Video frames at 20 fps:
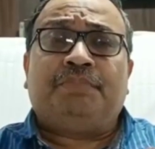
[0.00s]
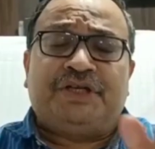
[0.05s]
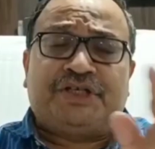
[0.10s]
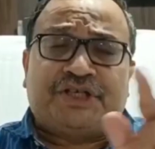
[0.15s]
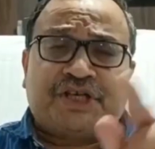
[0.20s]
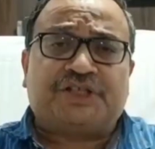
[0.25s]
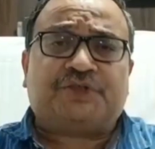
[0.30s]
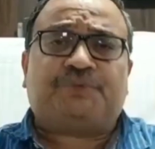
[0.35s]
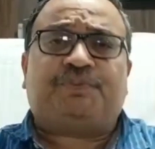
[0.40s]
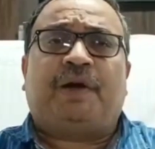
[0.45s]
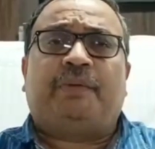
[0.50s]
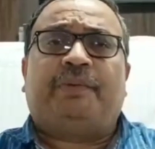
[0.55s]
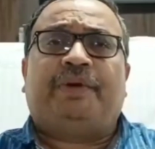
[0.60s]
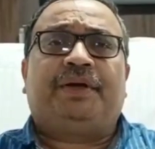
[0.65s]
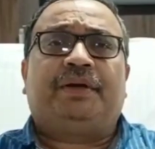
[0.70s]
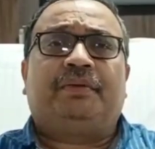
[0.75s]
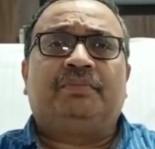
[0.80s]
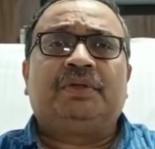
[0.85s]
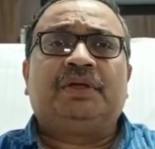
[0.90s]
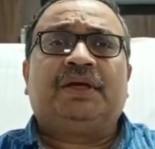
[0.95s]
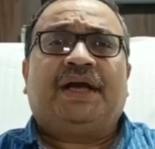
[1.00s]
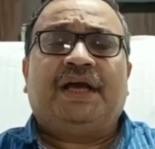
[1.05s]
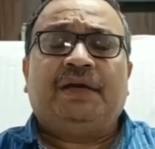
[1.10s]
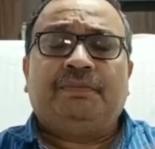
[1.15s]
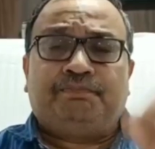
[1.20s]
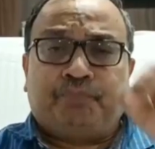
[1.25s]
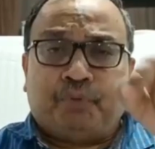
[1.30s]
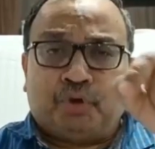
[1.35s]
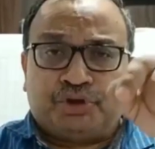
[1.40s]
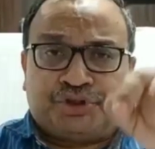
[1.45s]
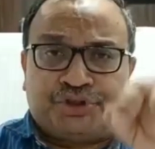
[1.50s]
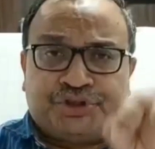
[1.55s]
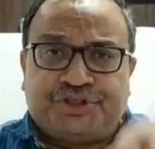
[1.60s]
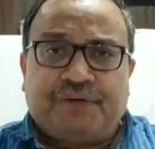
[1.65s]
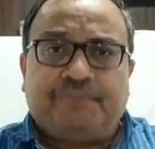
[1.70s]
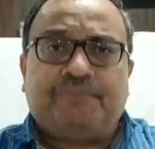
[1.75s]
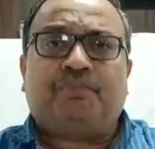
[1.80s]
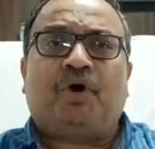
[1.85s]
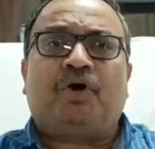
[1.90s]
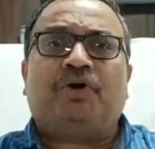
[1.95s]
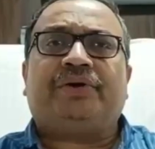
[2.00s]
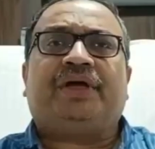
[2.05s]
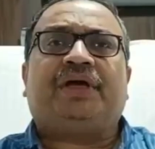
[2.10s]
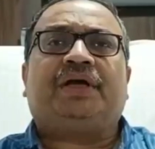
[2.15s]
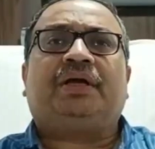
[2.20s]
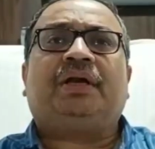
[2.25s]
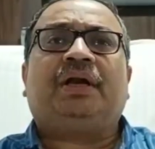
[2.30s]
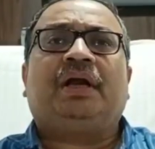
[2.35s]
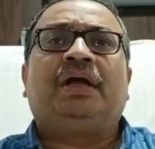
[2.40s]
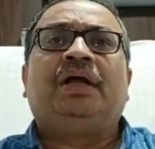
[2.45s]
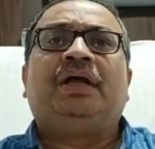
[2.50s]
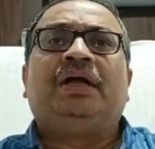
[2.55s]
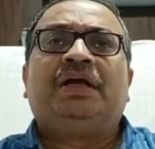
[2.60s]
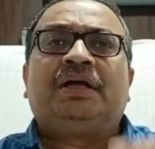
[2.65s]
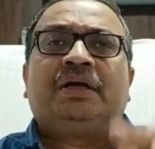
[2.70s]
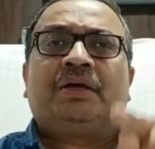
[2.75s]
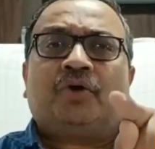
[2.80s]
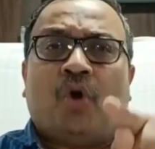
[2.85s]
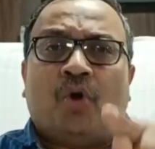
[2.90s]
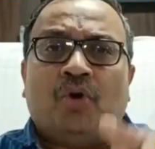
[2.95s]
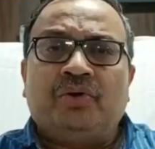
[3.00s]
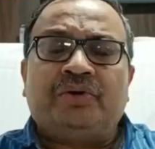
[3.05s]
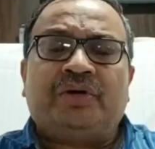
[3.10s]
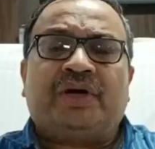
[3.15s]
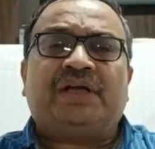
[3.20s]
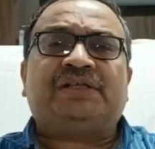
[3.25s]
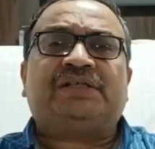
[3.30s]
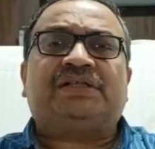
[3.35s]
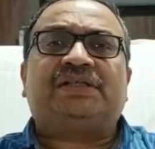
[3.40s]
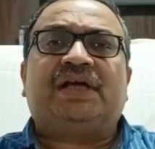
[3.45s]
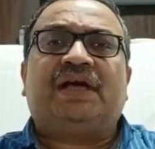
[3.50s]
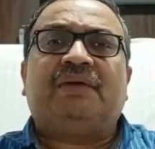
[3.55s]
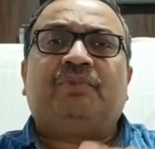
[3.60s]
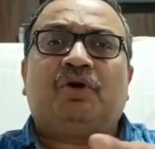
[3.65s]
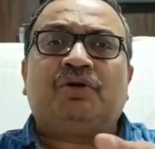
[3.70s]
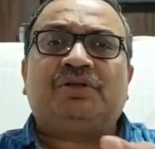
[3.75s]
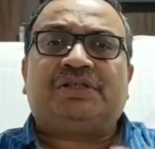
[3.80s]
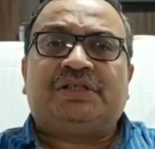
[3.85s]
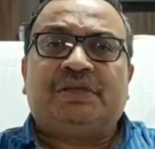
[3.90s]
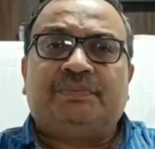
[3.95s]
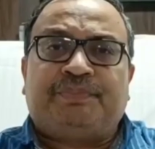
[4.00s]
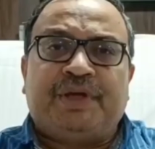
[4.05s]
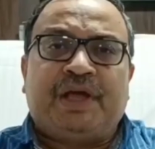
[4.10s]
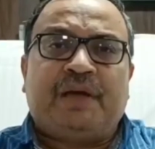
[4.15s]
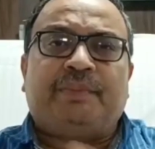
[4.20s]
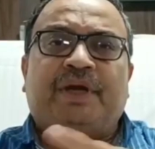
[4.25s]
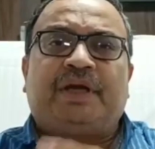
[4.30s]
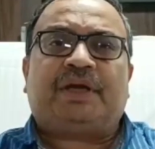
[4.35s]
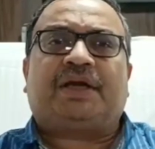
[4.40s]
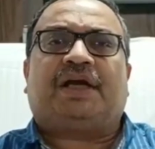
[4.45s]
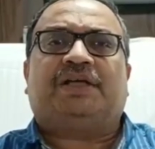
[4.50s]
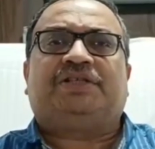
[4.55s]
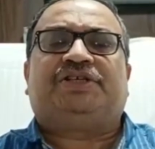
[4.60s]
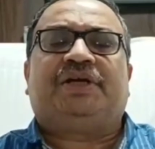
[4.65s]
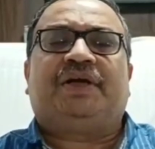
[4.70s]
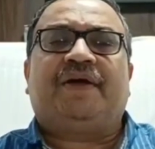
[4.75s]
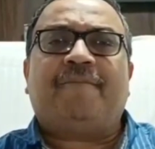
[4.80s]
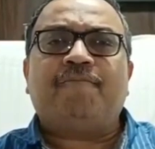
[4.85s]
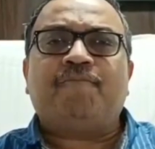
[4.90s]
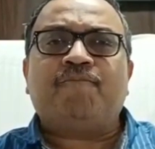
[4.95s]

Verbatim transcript: বিশেষভাবে এই পশ্চিমবঙ্গের কংগ্রেস এবং সিপিএম এর কাছে